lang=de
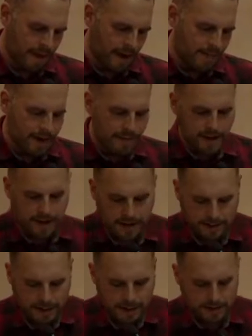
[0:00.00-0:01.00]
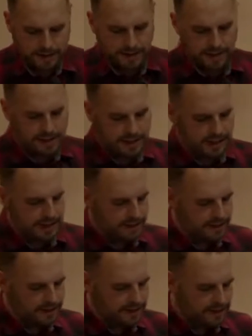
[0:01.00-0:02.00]
Aber am allermeisten stellt
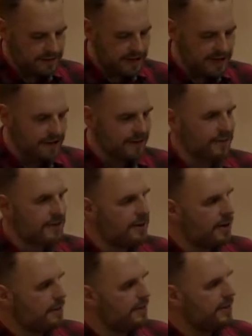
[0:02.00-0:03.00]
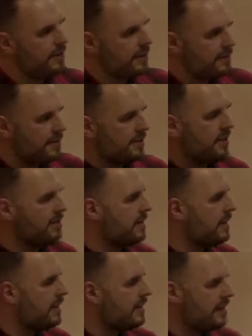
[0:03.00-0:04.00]
Jesus die Welt auf den Kopf, nicht durch das,
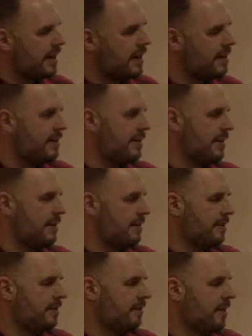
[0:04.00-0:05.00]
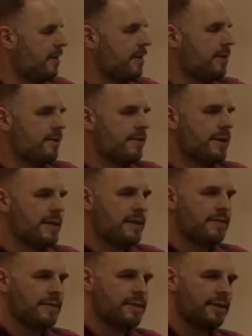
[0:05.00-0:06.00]
was er gesagt hat oder
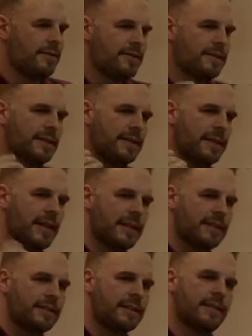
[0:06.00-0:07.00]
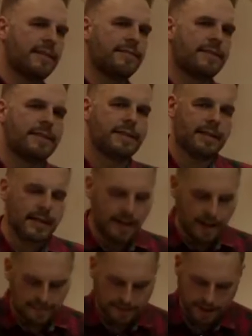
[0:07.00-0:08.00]
das, was er uns ans Herz legt, was er seinen
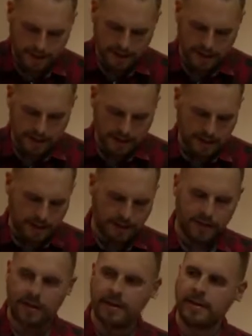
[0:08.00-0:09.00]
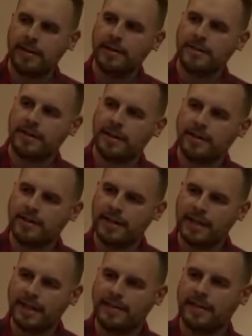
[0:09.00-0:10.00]
Nachfolgern sagt, sondern durch
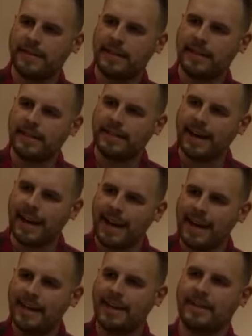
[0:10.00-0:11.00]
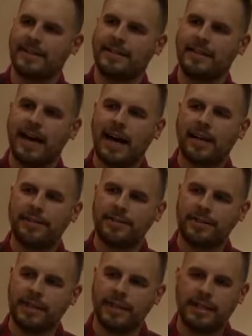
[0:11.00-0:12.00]
das, was er getan hat. Dadurch
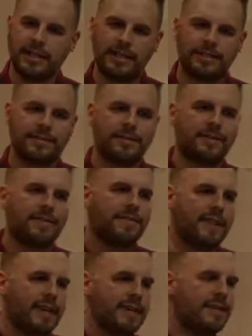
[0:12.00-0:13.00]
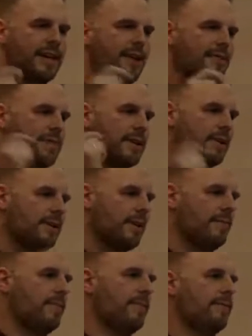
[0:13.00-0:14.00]
stellt Jesus die Welt auf den Kopf.